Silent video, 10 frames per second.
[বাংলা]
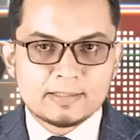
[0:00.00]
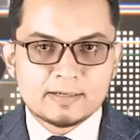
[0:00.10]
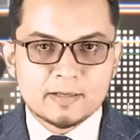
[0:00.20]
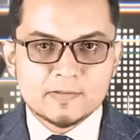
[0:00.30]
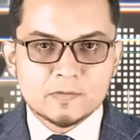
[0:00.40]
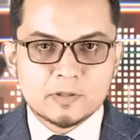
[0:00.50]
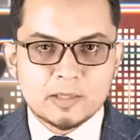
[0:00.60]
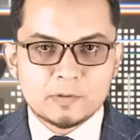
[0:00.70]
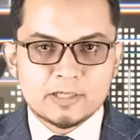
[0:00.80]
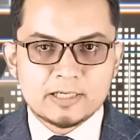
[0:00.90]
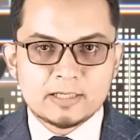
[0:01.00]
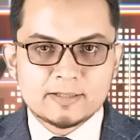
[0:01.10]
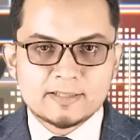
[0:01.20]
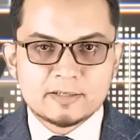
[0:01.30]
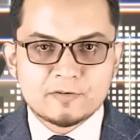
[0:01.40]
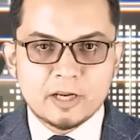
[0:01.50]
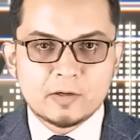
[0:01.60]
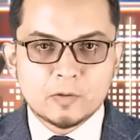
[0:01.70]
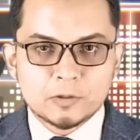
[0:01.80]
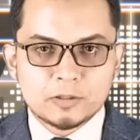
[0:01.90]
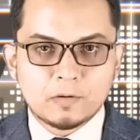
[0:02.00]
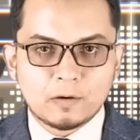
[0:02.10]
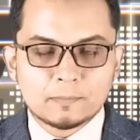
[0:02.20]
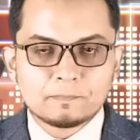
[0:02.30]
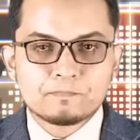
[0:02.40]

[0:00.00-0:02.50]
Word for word: এছাড়া সোডা এবং এনার্জি ড্রিঙ্কও ক্ষতিকর